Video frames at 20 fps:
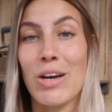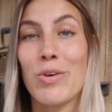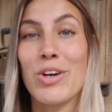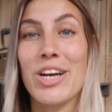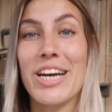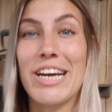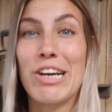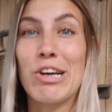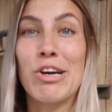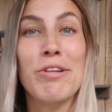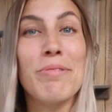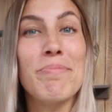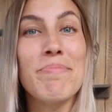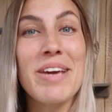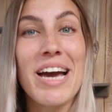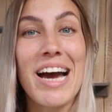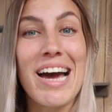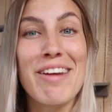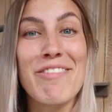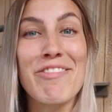Oder ihr könnt
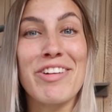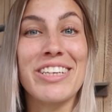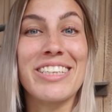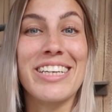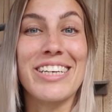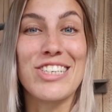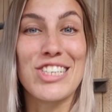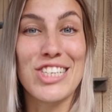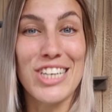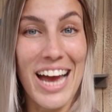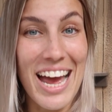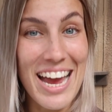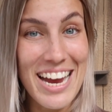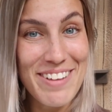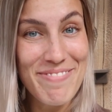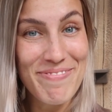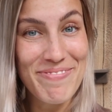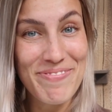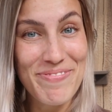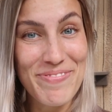mir einfach dann
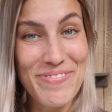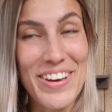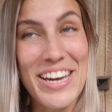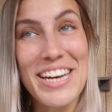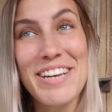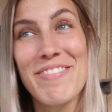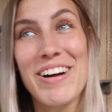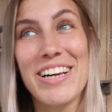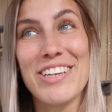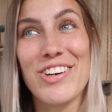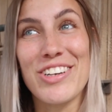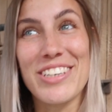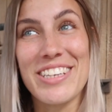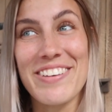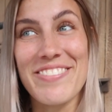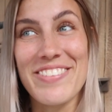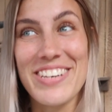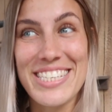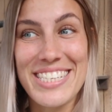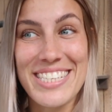schreiben, wenn ihr mal dort
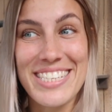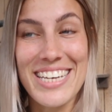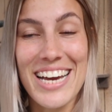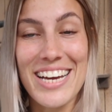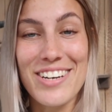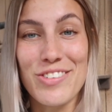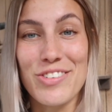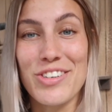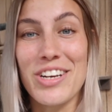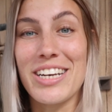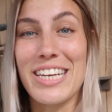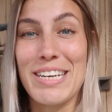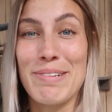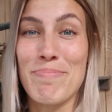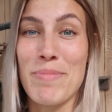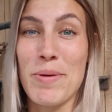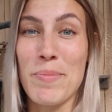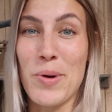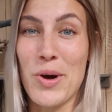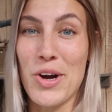gewesen seid und dann
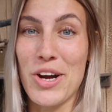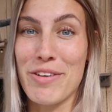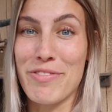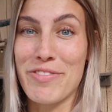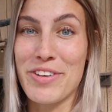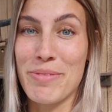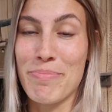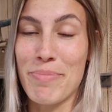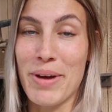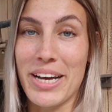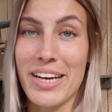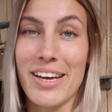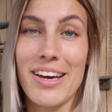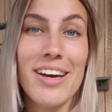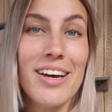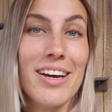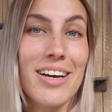gebt mir mal euer Feedback.